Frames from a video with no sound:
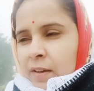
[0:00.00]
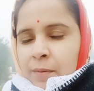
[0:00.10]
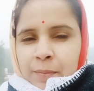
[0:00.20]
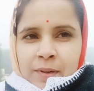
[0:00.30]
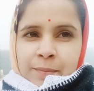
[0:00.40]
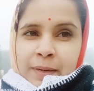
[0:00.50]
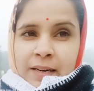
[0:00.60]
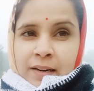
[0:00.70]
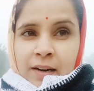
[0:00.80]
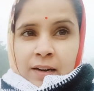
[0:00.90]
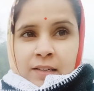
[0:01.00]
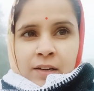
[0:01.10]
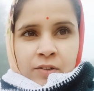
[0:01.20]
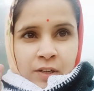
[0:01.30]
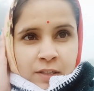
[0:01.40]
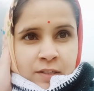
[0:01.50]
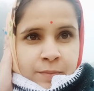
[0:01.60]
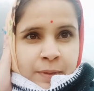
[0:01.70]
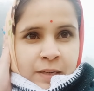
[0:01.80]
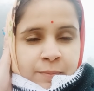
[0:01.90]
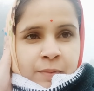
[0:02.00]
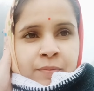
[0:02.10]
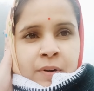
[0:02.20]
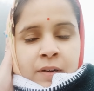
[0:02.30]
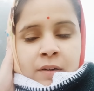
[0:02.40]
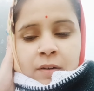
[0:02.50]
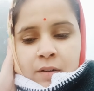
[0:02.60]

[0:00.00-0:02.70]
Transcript: पर मैंने नहा लिया और जल्दी से मैंने ये मफलर